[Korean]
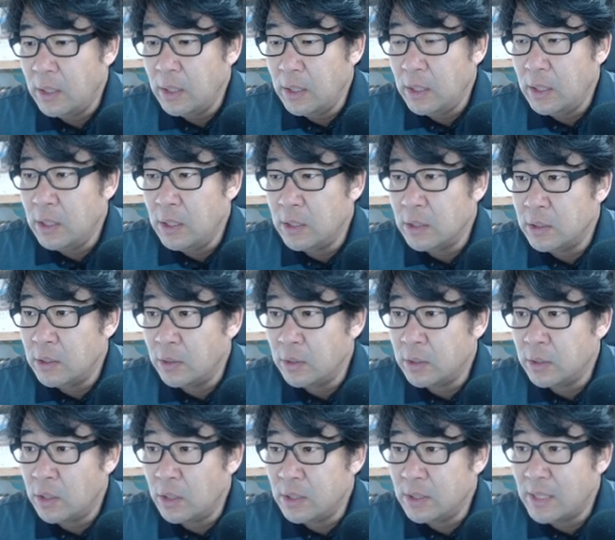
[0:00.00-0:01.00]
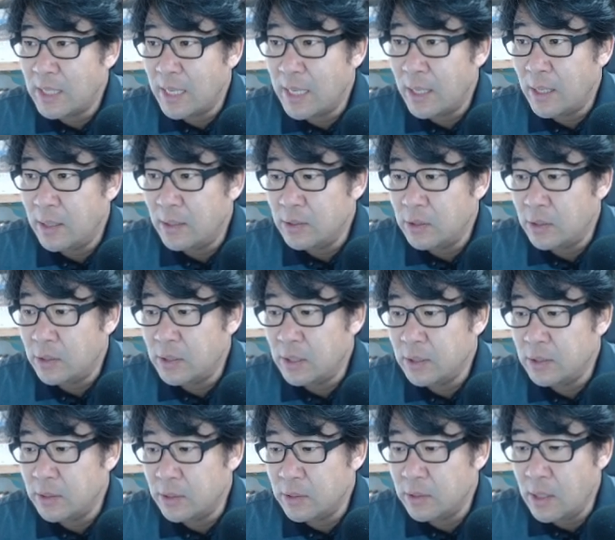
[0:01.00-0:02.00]
있는 거죠. 여기
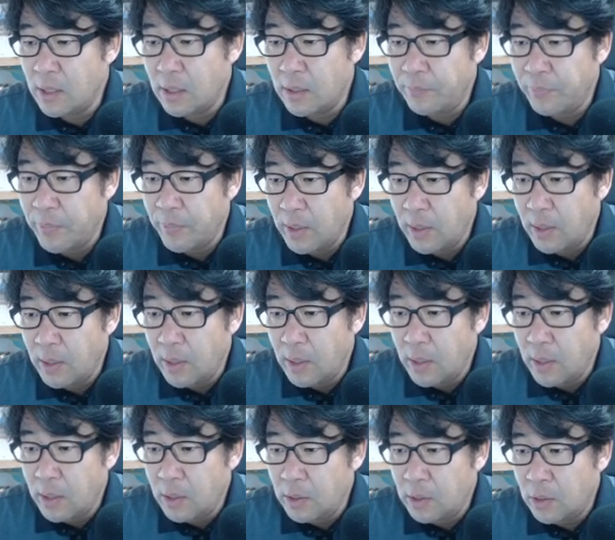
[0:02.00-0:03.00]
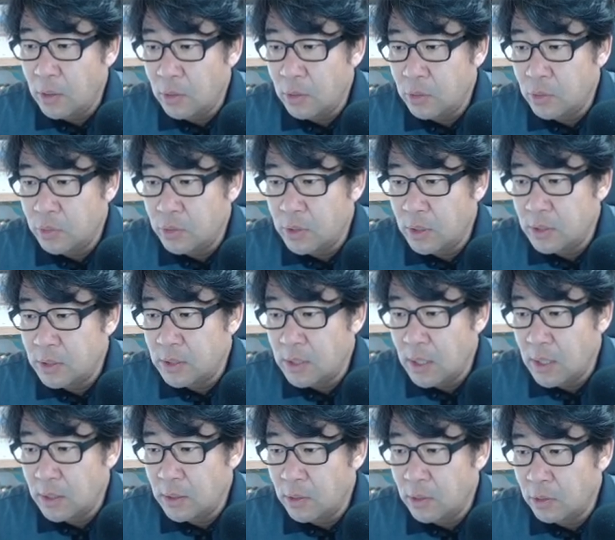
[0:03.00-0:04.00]
천창이 있어서 여기도
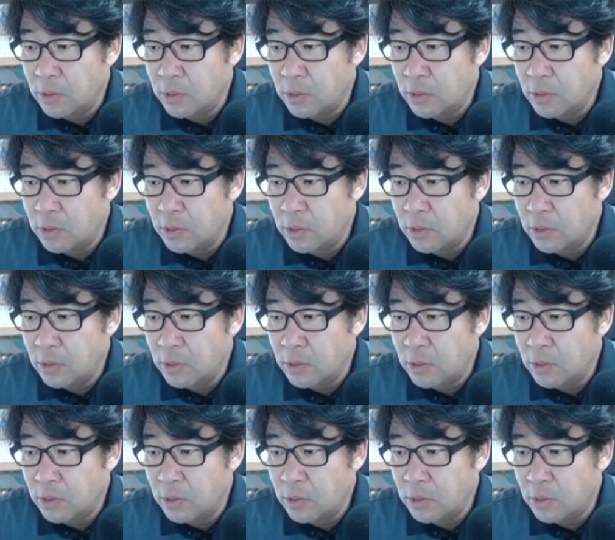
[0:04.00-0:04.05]
천창.